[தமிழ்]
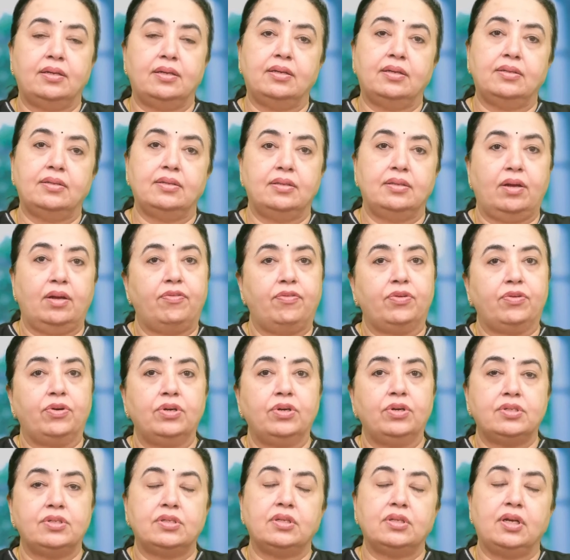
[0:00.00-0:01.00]
அஃப்கோர்ஸ்
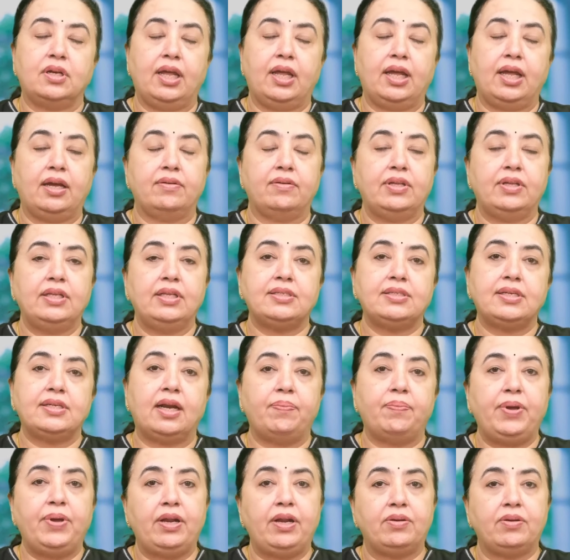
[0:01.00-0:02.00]
நீங்கள் வந்து சில
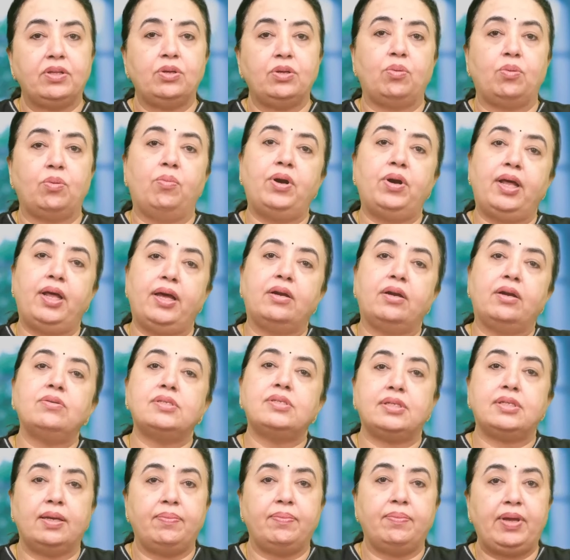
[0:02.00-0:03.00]
பேர் வந்து ரொம்ப நேரம்
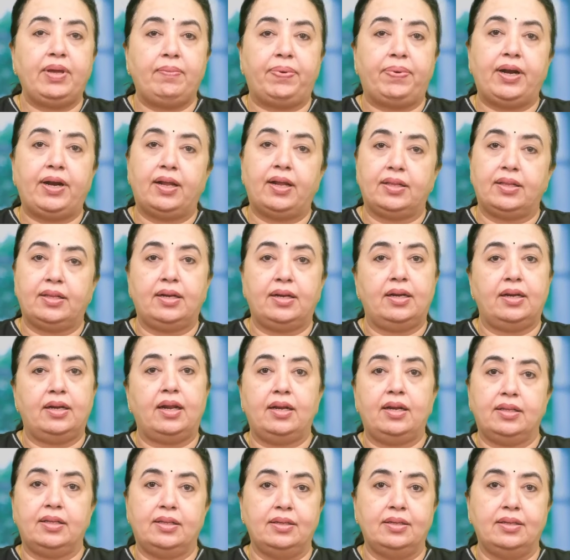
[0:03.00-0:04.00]
ஸ்ட்ரீமிங் பண்ணாதான்
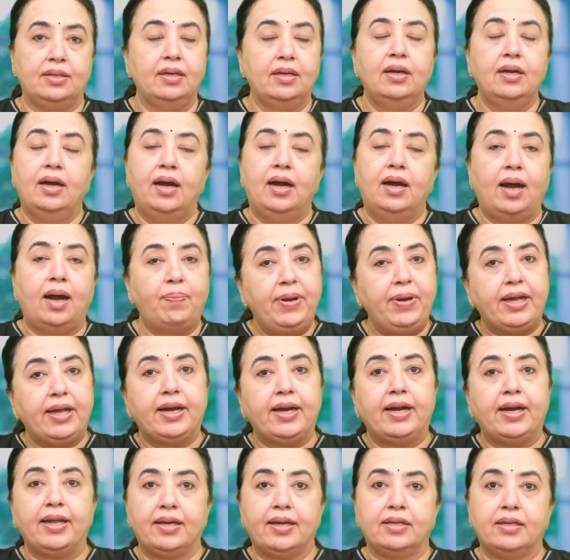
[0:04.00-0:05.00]
நல்லது அப்படி
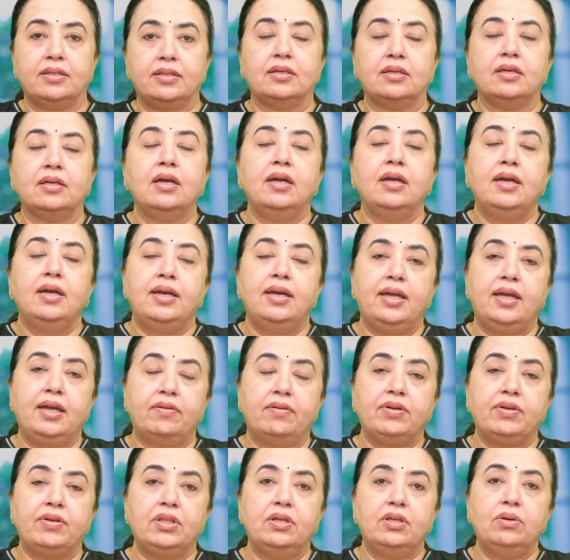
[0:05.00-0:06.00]
கிடையாது நீங்கள்
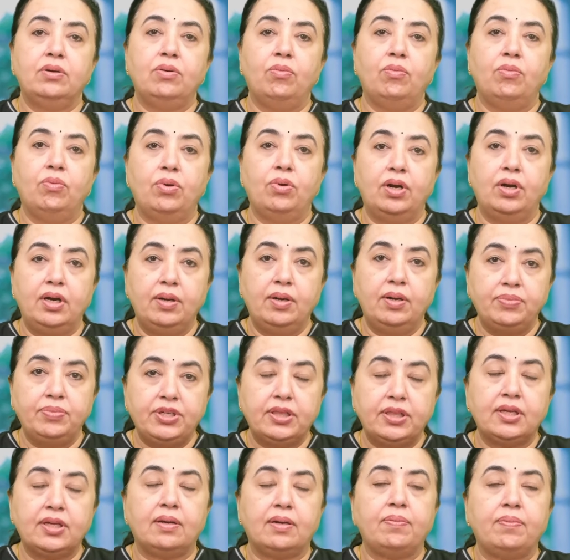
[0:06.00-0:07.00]
வந்து ஒரு
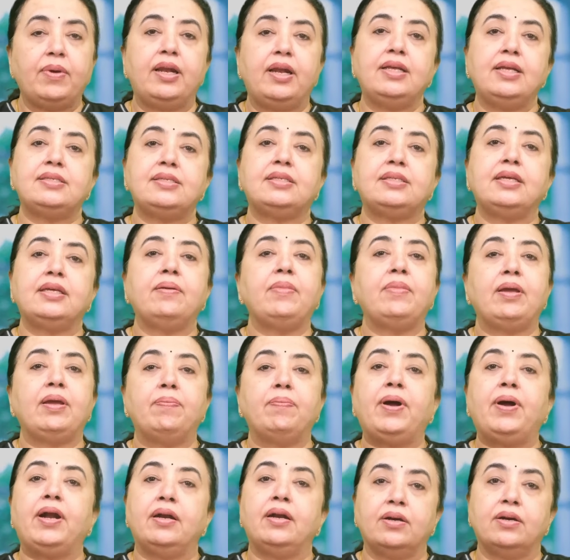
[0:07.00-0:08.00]
நிமிஷத்துக்கு மேலே ஸ்ட்ரீமிங்
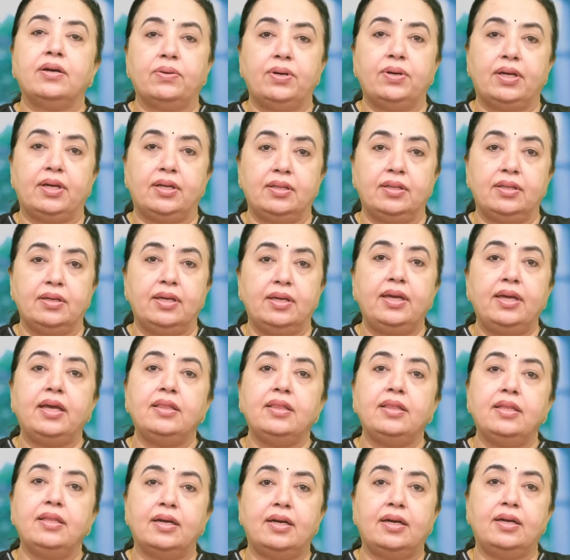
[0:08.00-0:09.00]
பண்ணக்கூடாது
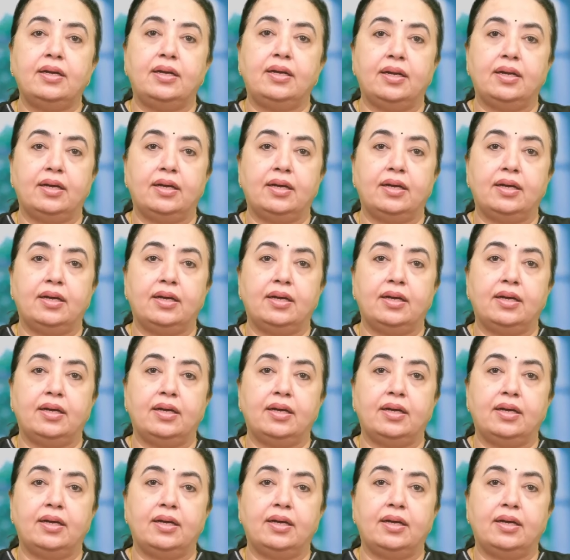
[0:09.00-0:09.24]
எதுக்குன்னா